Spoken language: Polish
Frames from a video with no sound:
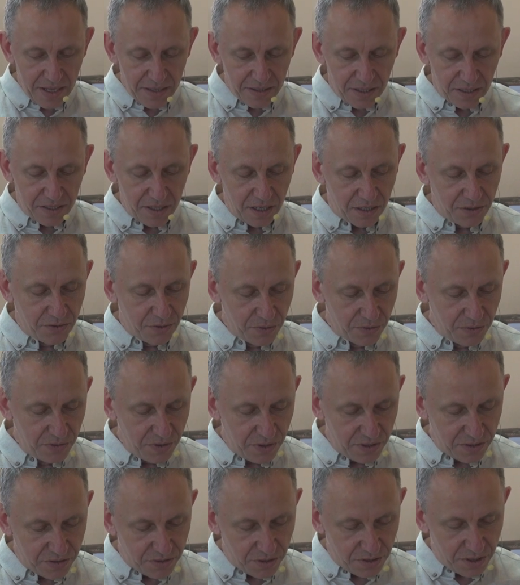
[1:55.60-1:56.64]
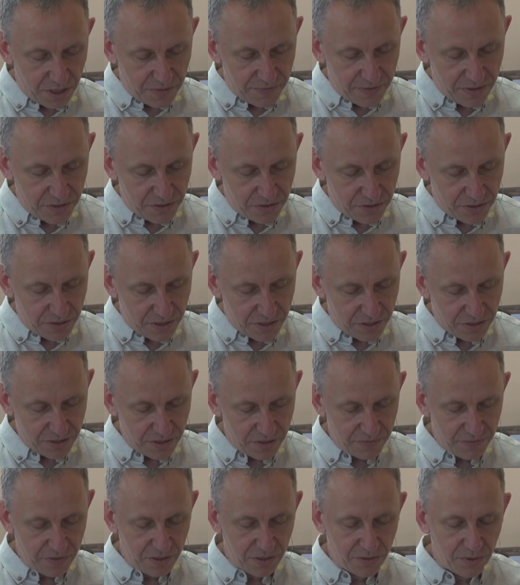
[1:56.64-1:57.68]
tak jak trudno jest oderwać
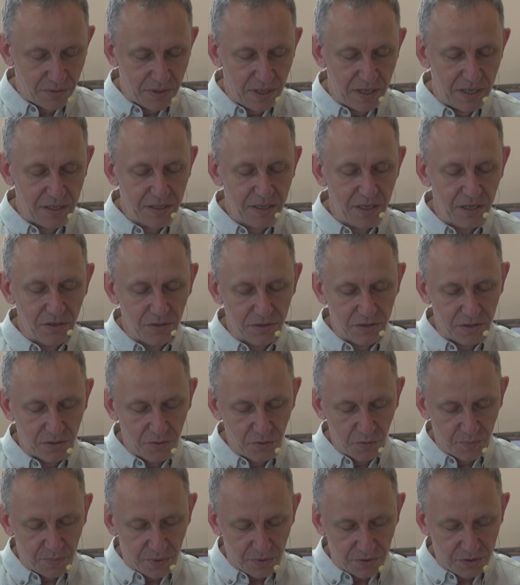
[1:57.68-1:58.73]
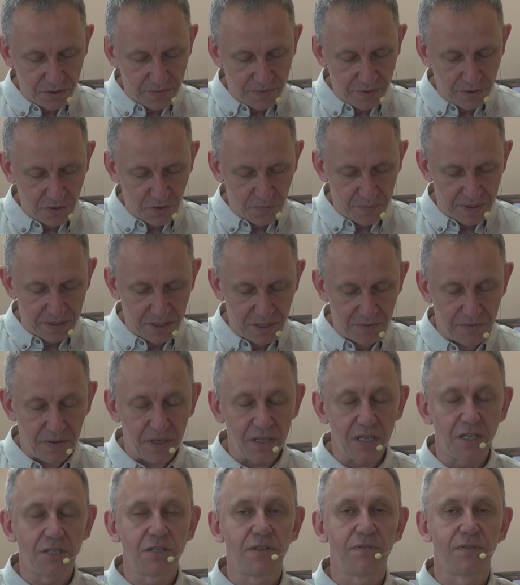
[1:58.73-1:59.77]
się w niektóre letnie noce od uporczywego
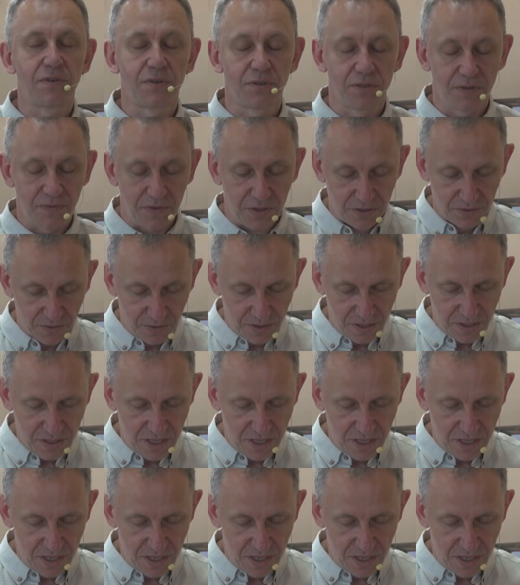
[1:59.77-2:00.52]
wpatrywania się w rozwieżdżone